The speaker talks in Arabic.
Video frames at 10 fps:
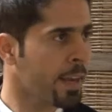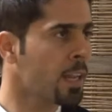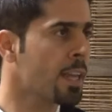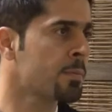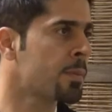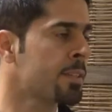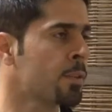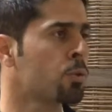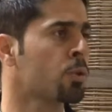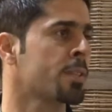قاي لازم
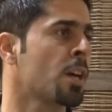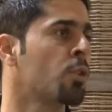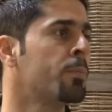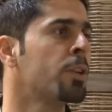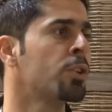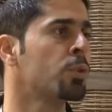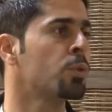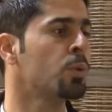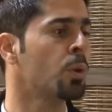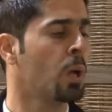دزيو تقصانو من
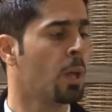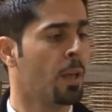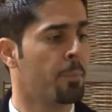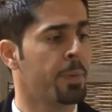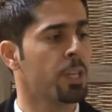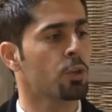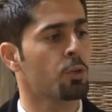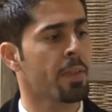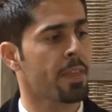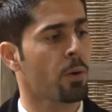يو من يو
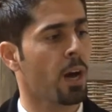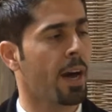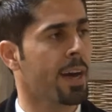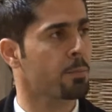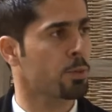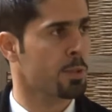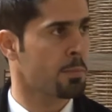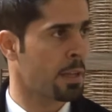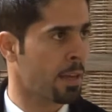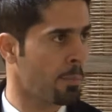ميذا وخ حربو
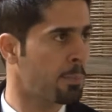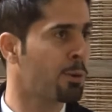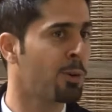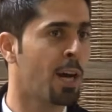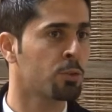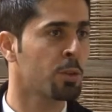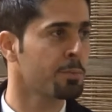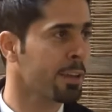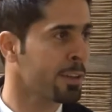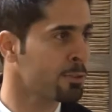تسملي ابخو هاتو ديم
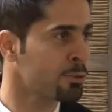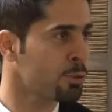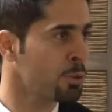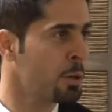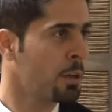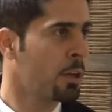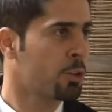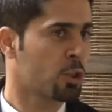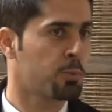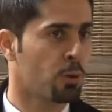طاكستو
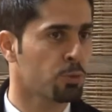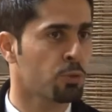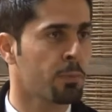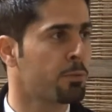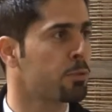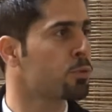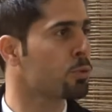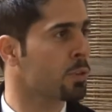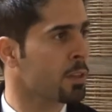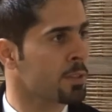كبعوتوا
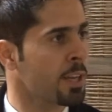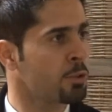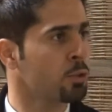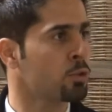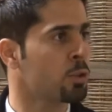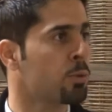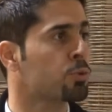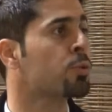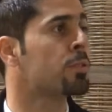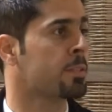منفلتوا تقسانا
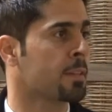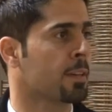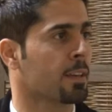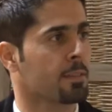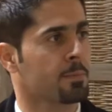وكبعوتوا ازاي